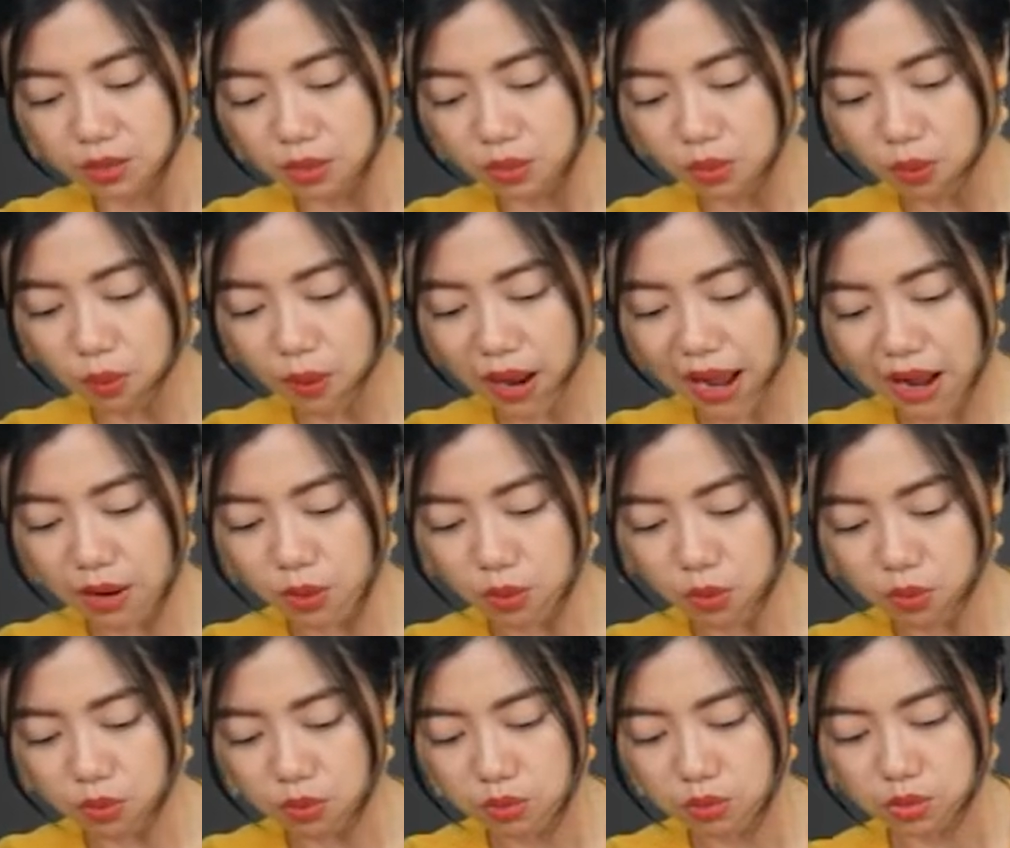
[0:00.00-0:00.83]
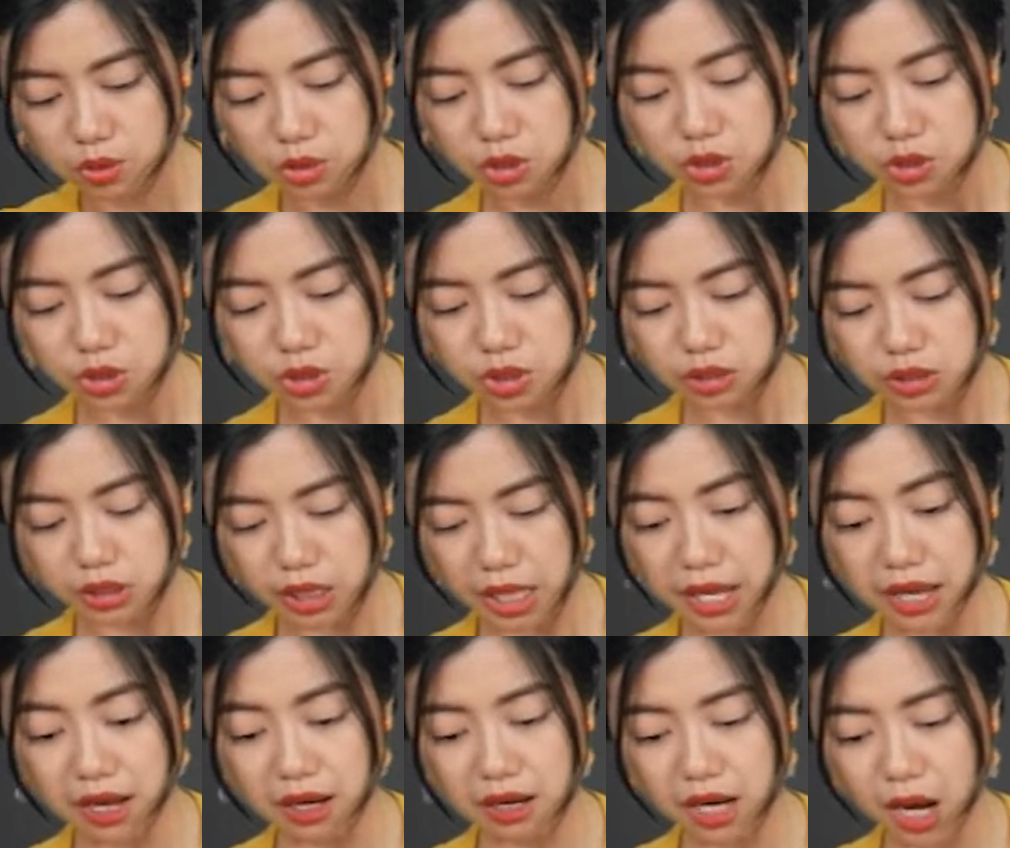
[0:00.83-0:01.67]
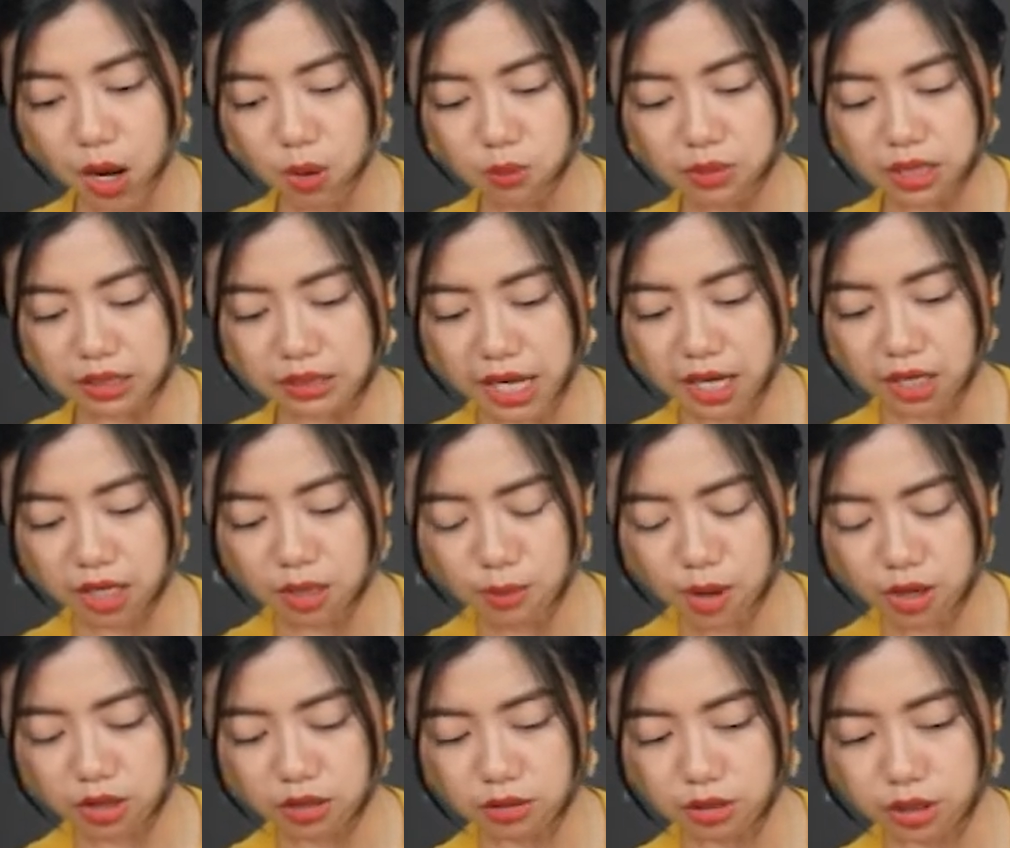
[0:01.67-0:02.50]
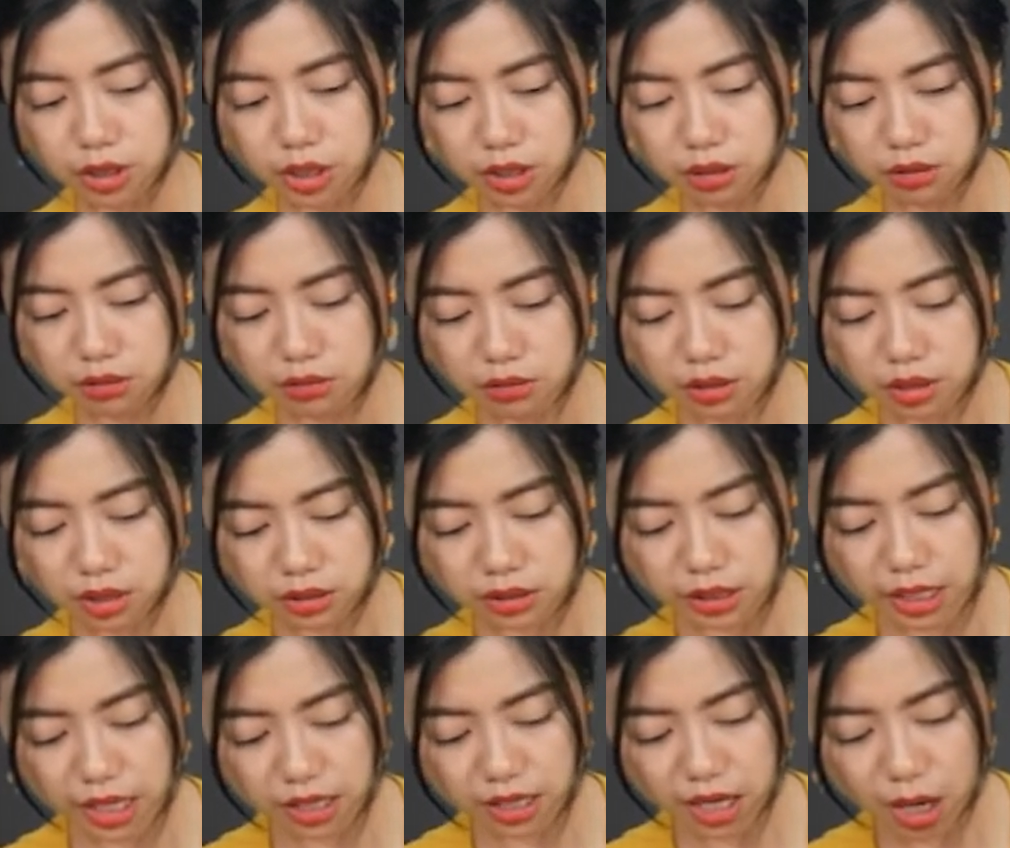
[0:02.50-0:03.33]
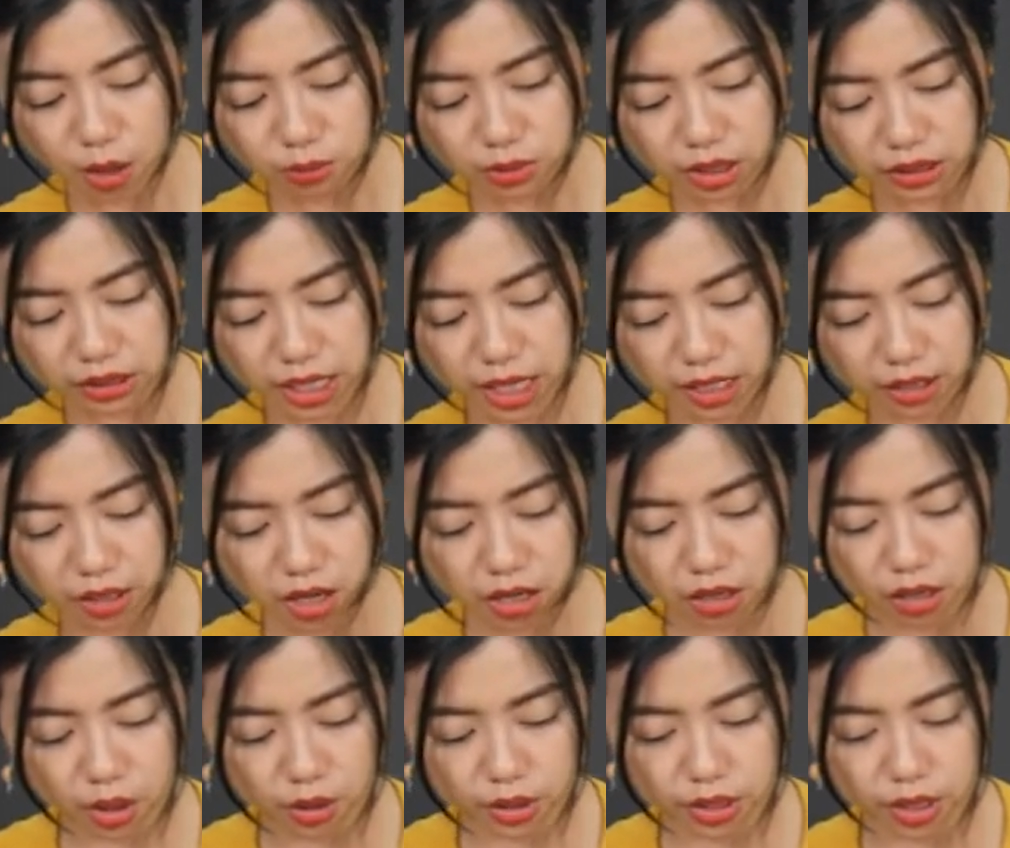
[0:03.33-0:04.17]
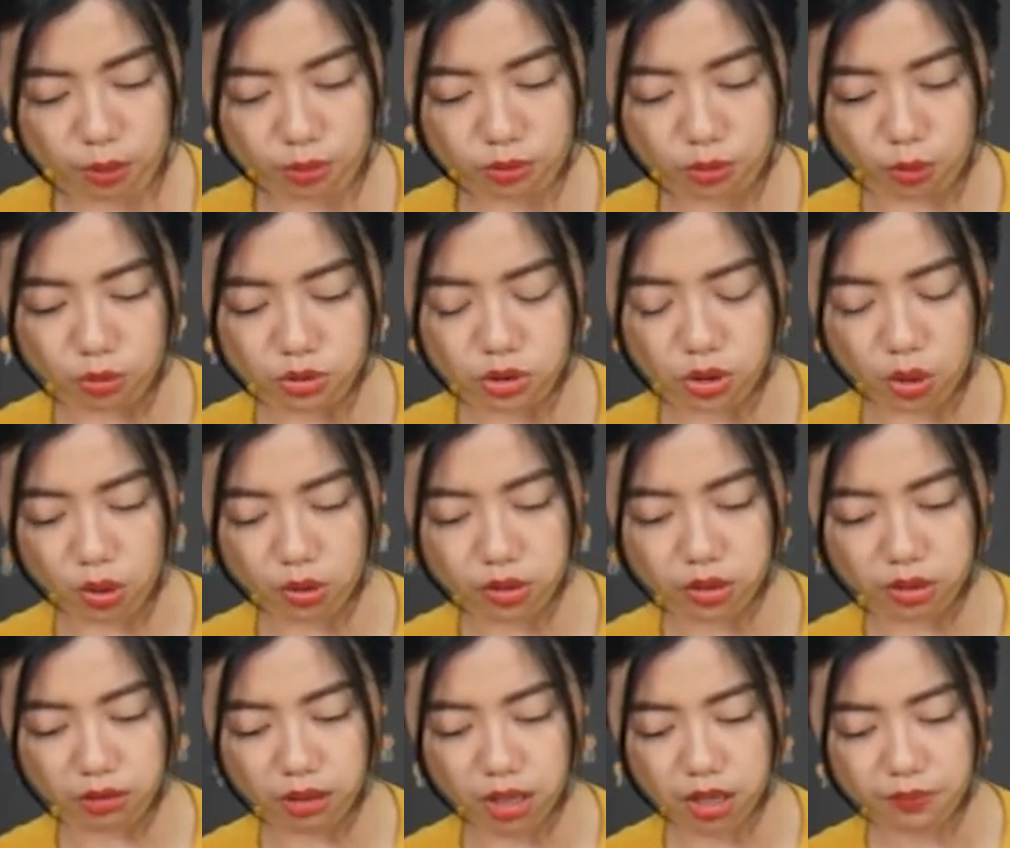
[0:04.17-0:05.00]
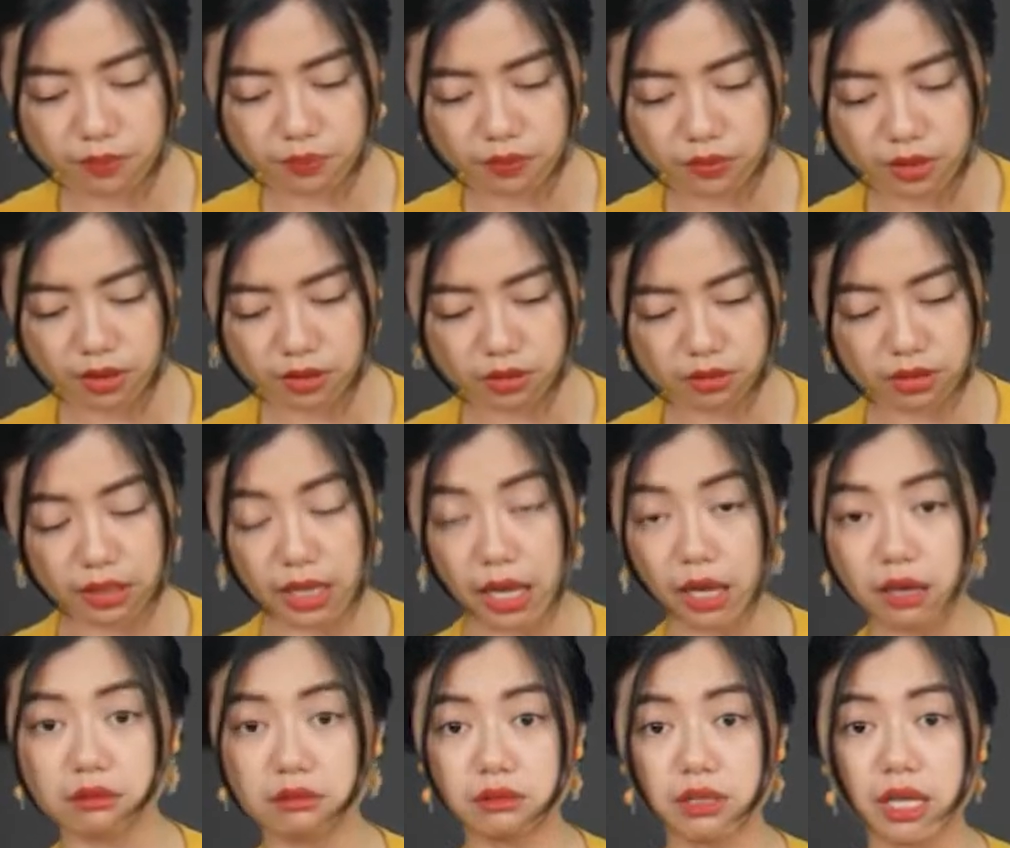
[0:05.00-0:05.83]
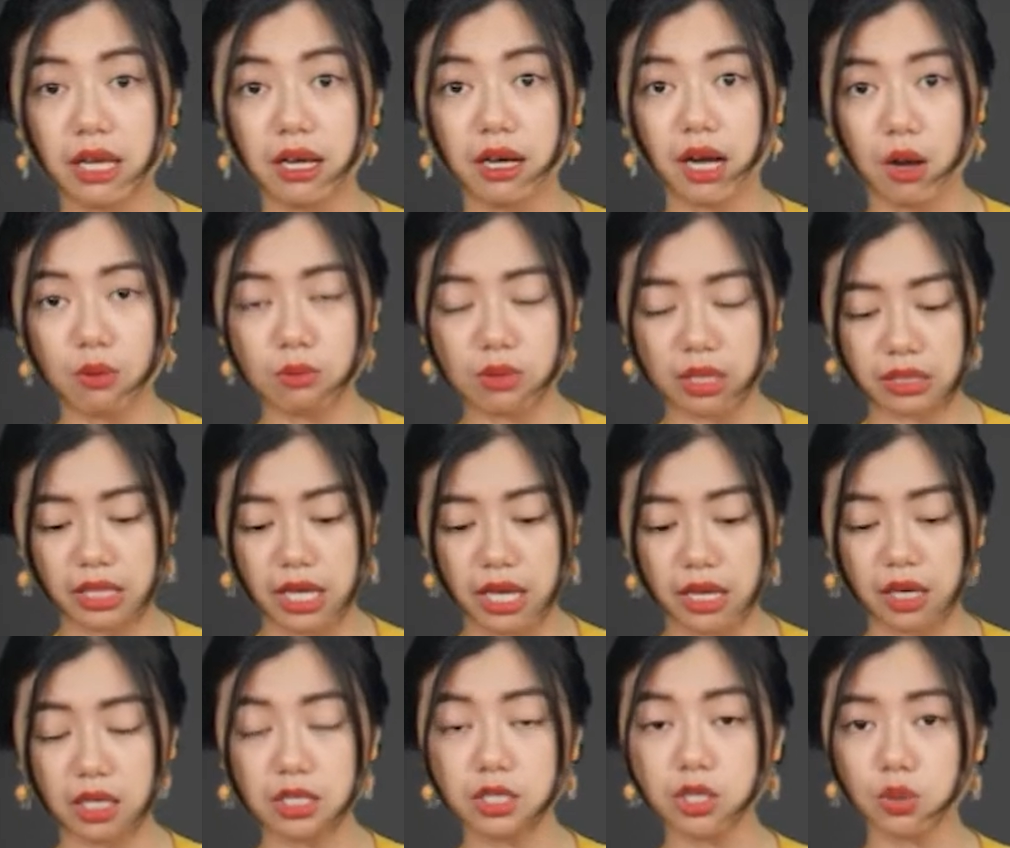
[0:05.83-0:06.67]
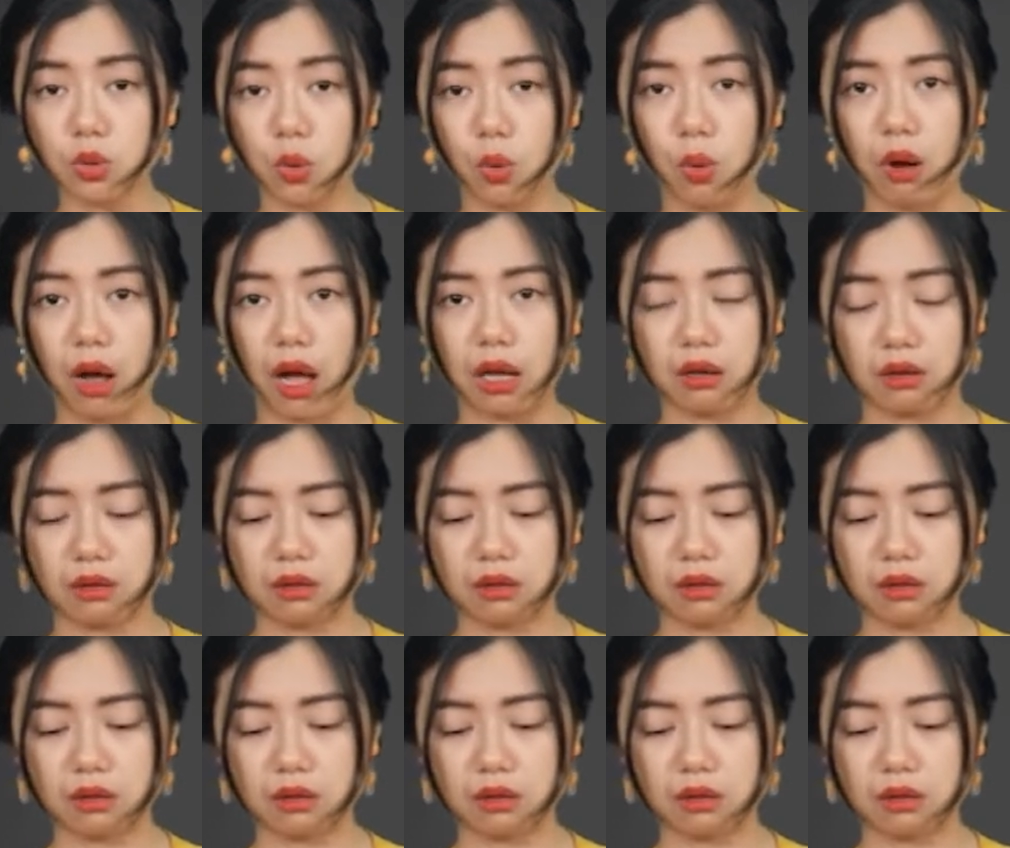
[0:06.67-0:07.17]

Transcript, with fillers: wow tiền không là tiền đó mọi người tiền không là tiền đó thôi không đủ chỗ nữa nè tiền không là tiền đó chứ đùa